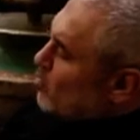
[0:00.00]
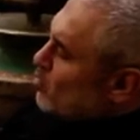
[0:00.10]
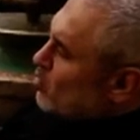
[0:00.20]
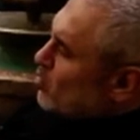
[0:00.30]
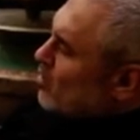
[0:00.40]

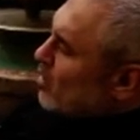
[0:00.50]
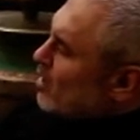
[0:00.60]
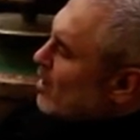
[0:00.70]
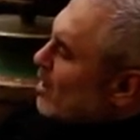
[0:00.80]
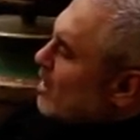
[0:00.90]
انه
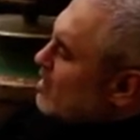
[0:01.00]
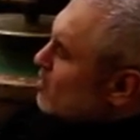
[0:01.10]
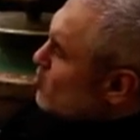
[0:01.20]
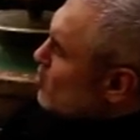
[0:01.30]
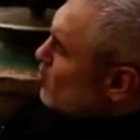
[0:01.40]
اي
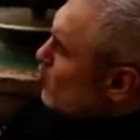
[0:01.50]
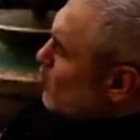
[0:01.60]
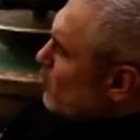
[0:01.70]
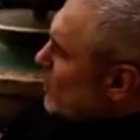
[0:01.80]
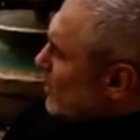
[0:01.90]
شيء
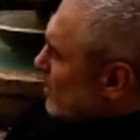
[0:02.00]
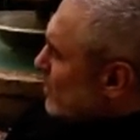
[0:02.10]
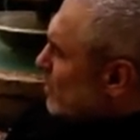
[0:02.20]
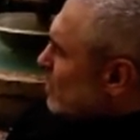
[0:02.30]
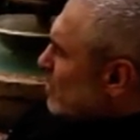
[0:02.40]
يكون من
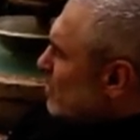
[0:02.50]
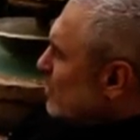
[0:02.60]
عنا